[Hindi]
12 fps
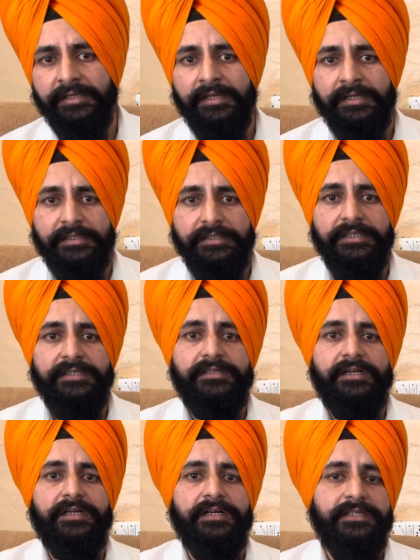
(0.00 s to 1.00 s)
कि ये
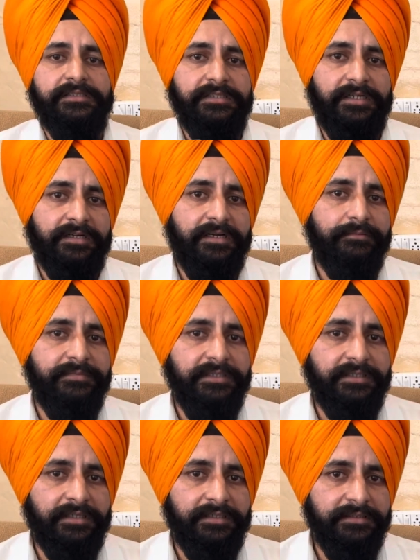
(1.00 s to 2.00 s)
ड्रग अच्छा काम नहीं
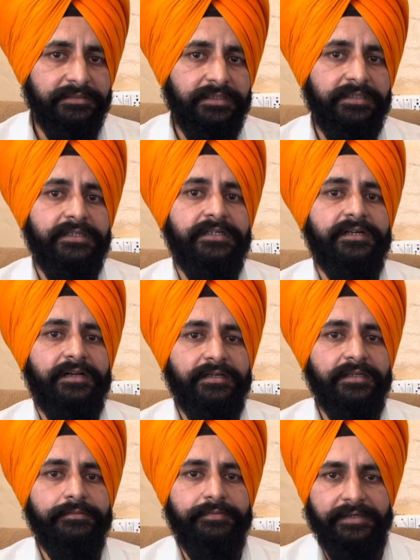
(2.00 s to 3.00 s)
कर रही जहाँ ये ड्रग
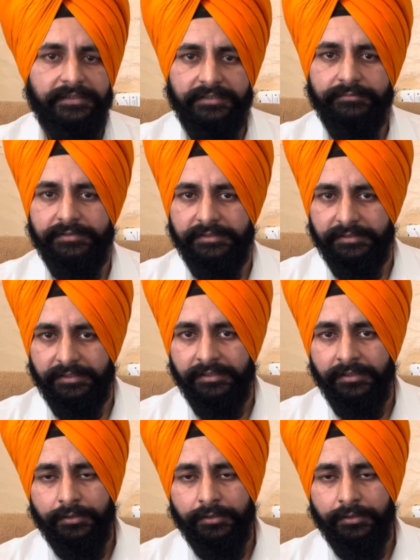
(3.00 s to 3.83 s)
इफ़ेक्टिव नहीं है